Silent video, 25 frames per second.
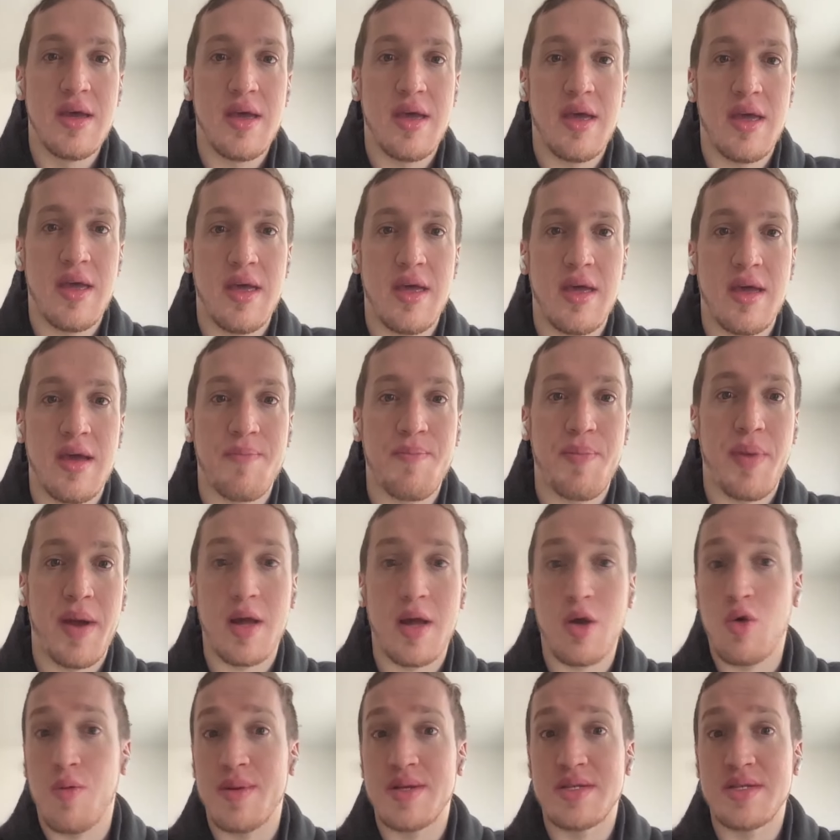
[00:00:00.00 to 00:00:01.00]
eh,
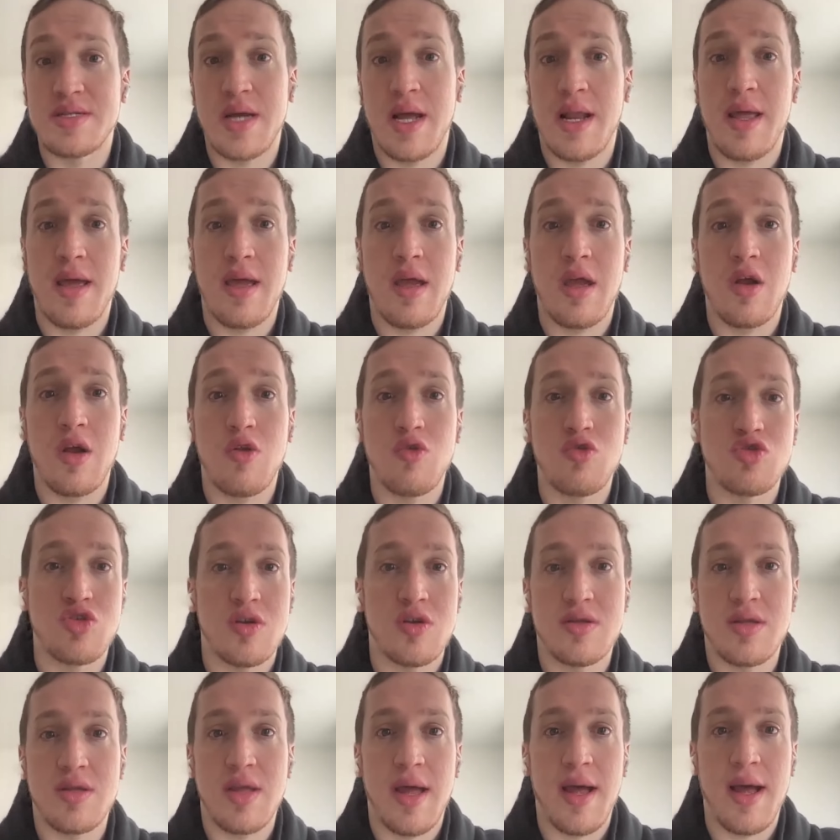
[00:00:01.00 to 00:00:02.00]
para comenzar eh, incluso
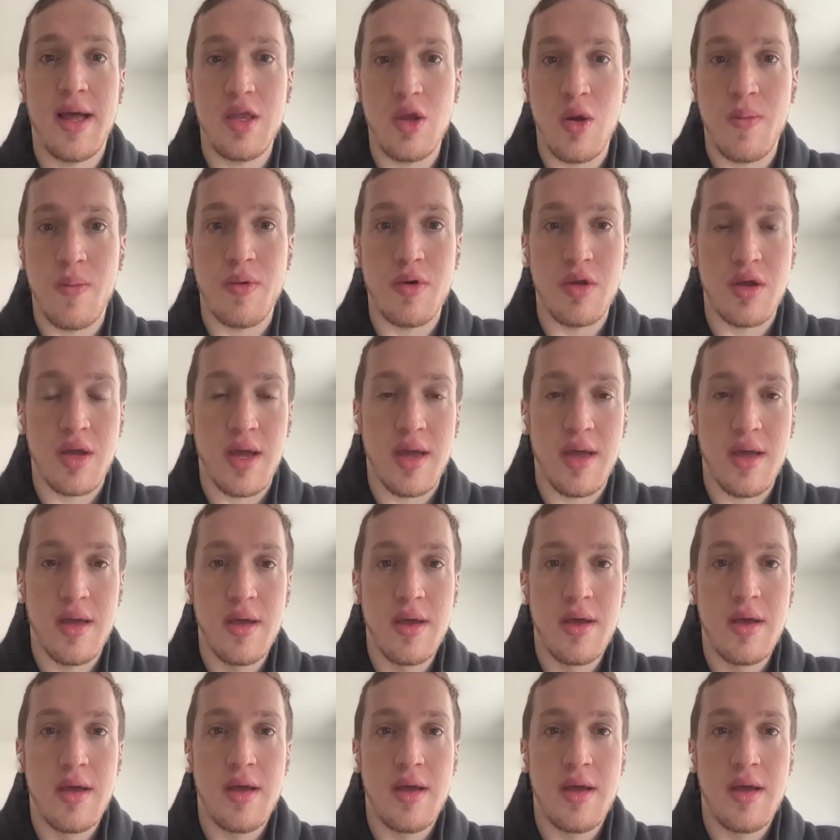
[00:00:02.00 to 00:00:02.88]
este año porque